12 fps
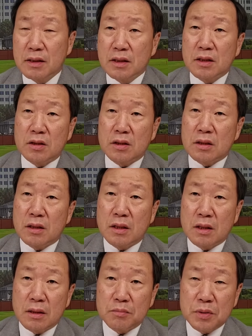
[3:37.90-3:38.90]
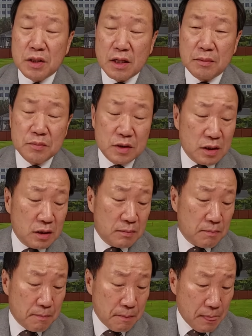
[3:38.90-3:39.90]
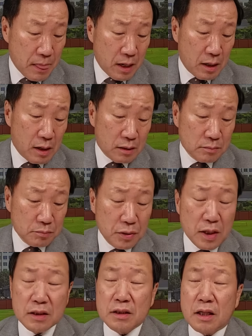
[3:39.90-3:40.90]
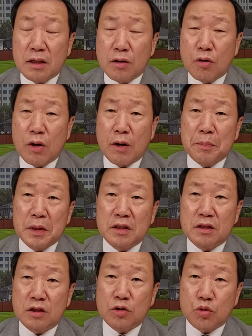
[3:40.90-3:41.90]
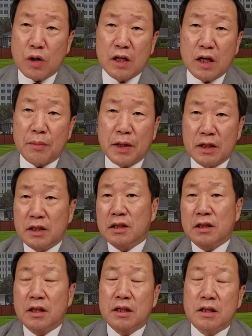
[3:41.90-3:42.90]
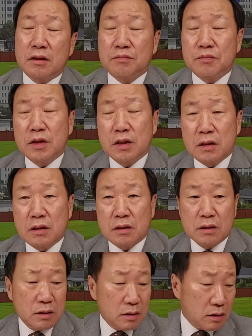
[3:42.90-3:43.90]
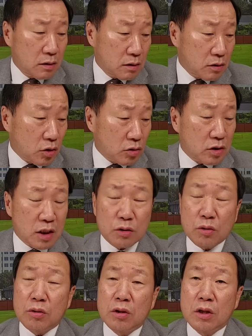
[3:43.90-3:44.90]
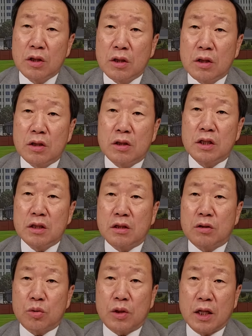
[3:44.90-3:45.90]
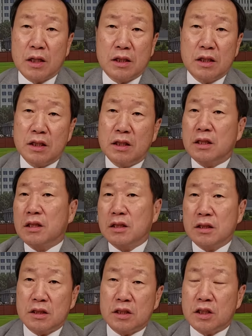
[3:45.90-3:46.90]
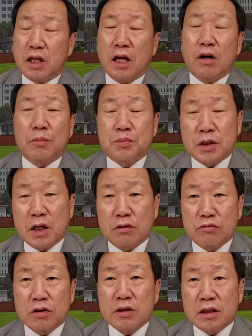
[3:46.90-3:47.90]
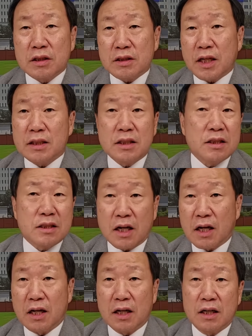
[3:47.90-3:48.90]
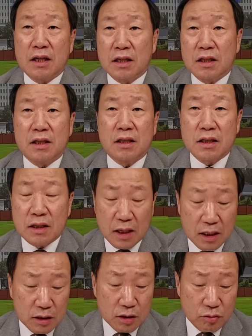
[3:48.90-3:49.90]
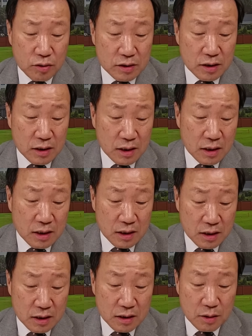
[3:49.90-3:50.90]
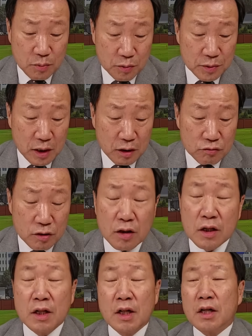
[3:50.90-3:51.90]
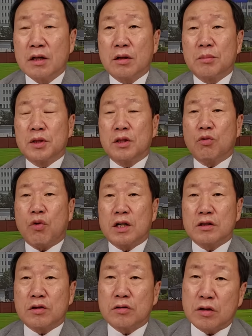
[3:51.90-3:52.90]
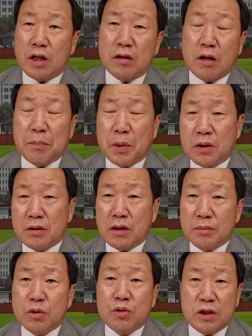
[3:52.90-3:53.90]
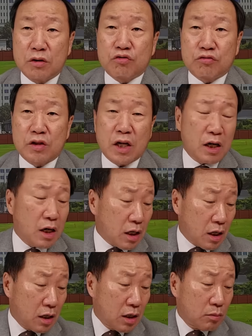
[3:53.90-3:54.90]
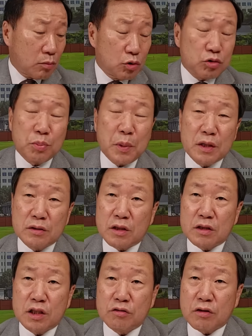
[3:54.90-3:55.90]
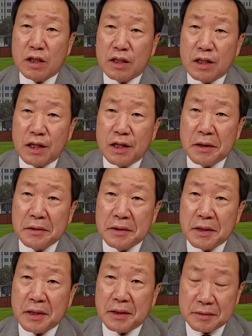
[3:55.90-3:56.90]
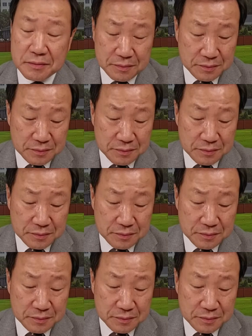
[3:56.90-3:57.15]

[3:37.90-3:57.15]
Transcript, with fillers: 이거는 BMG 플랜이라는 거와 베지츠 종합개발 이그 정자동 힐튼 호텔 이 시행업자하고는 사실상 음, 같은 회사다 이렇게 보면 되고요. 그러면 이 황성택 대표라는 사람은 도대체 누구냐? 아까 뭐 68년생 친구다 이렇게 얘기했는데